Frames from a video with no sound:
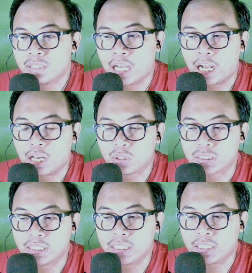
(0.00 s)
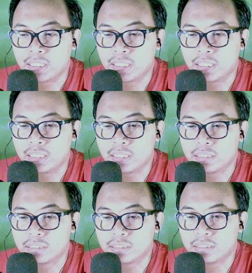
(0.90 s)
Nah, kalau si
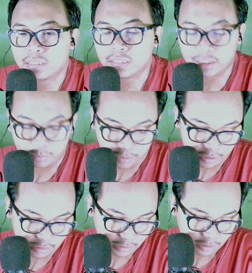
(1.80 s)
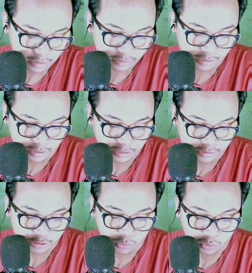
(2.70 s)
uh, siapa? Si
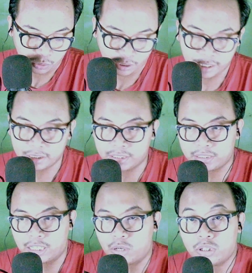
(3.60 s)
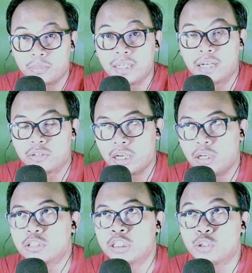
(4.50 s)
si zuku kan ya udah bilang udah
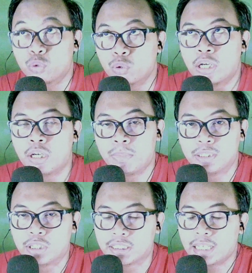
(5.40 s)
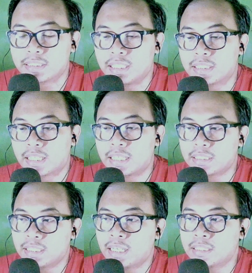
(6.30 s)
uh, si Zuru kan udah udah jelas ya terkait
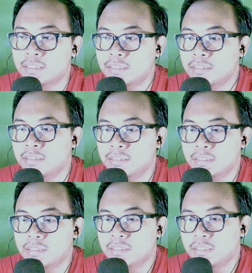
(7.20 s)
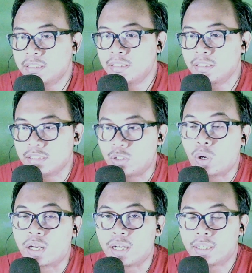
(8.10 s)
dengan
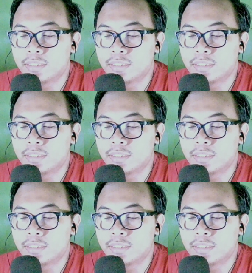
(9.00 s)
Yoka.